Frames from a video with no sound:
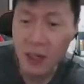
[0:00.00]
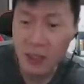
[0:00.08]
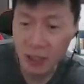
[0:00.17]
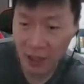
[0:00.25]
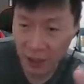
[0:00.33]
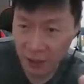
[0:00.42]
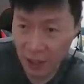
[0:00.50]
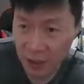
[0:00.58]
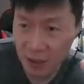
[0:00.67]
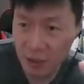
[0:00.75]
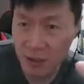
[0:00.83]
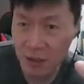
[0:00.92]
显然他
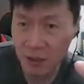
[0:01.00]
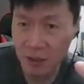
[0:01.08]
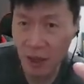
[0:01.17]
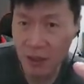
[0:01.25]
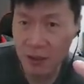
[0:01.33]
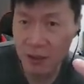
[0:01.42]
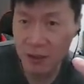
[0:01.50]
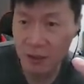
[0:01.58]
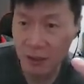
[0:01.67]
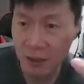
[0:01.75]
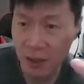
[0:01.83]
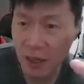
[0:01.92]
是，他
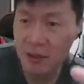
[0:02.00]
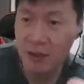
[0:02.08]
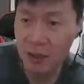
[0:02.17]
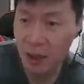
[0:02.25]
是当时是